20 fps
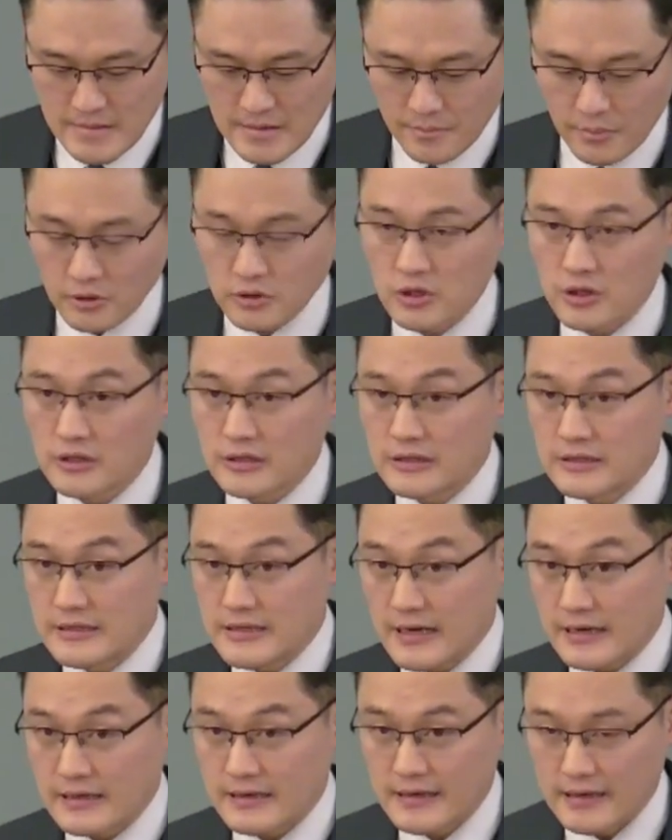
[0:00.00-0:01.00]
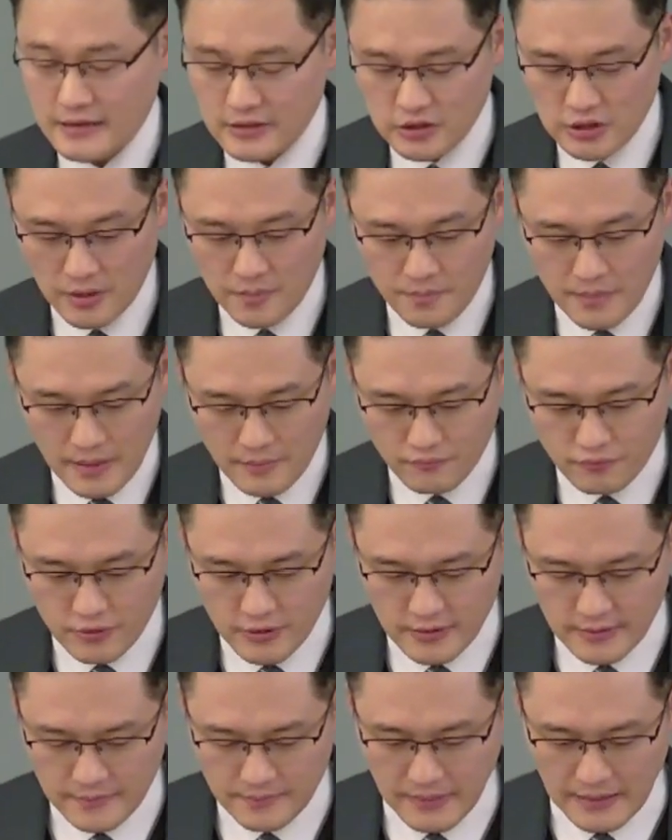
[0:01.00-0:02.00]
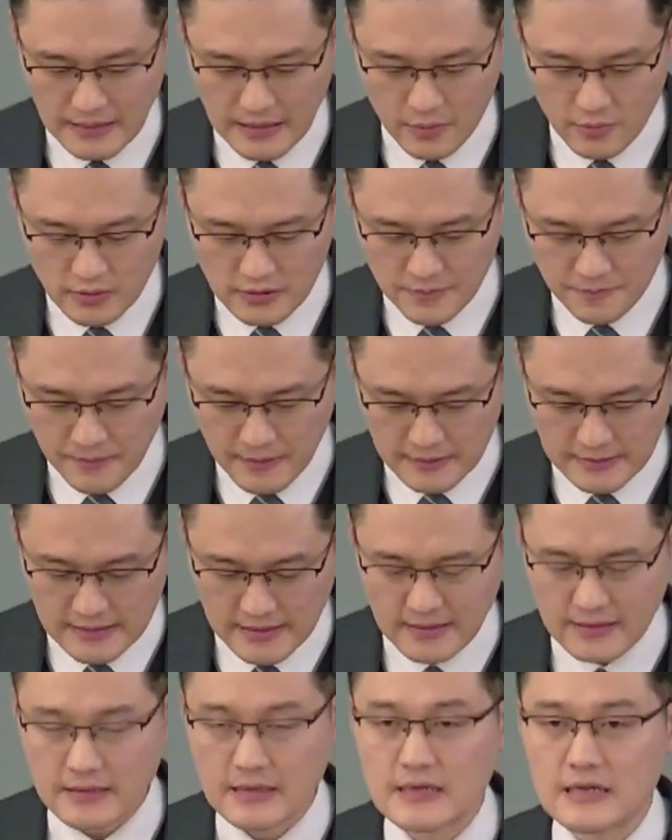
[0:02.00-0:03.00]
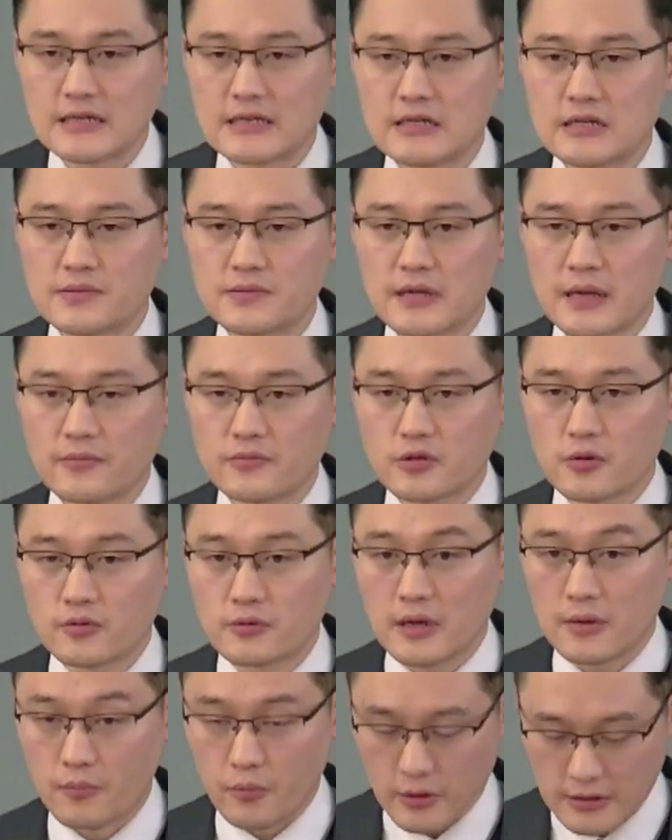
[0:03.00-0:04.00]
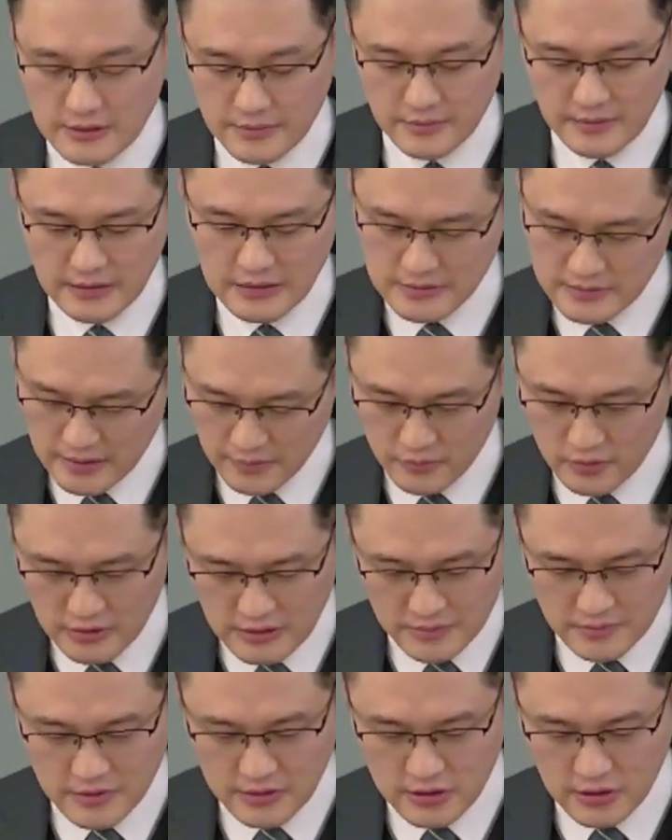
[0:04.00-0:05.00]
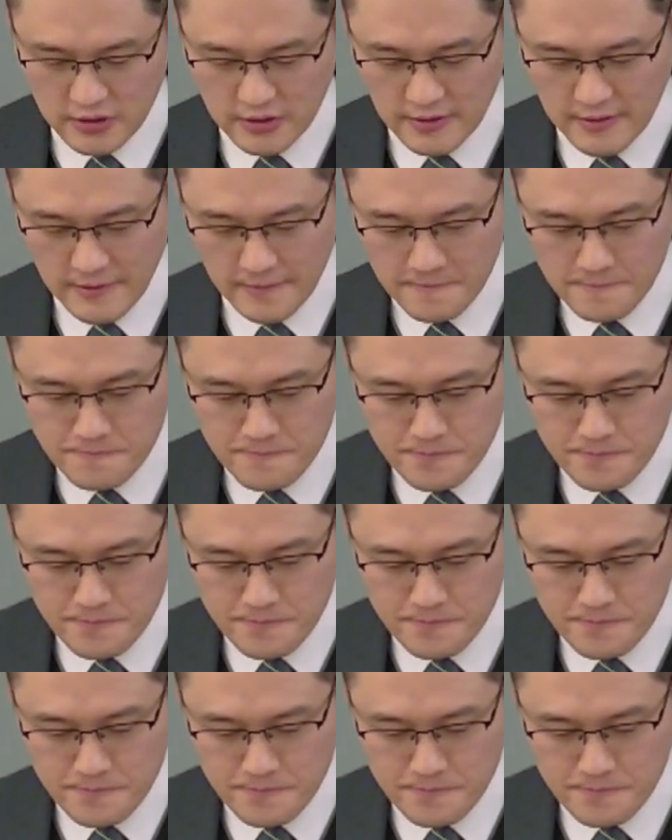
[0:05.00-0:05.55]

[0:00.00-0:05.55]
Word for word: 먼저 그 이야기의 전반부인 마태복음 18장 23절부터 한번 보겠습니다. 23절 27절인데요.